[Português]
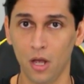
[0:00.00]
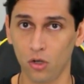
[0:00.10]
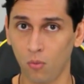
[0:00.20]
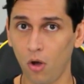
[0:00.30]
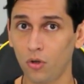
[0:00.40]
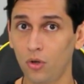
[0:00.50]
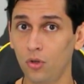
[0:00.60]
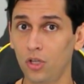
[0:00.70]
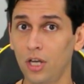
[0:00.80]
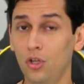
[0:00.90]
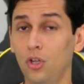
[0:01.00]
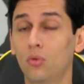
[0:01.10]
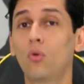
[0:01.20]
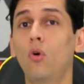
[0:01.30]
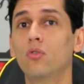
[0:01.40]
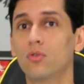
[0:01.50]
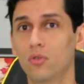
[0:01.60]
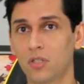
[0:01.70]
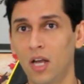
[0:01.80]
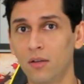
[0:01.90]
de modo que o dia de Todos os
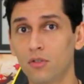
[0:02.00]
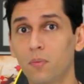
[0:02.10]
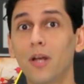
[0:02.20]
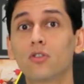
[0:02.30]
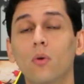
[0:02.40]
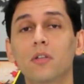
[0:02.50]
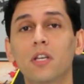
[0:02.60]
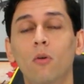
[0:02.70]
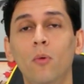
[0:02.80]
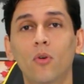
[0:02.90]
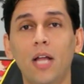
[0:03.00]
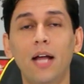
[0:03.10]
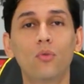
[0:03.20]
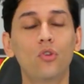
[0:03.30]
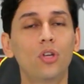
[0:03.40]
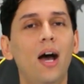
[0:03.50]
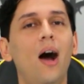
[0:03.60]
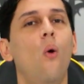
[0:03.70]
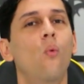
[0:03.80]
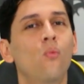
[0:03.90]
Santos passou a ser comemorado no
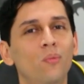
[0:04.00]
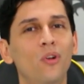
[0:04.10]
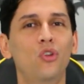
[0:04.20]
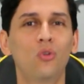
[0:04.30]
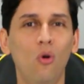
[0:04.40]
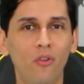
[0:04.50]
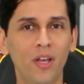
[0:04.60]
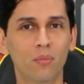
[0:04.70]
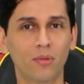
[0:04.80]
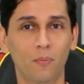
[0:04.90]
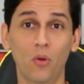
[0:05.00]
dia 1 de novembro,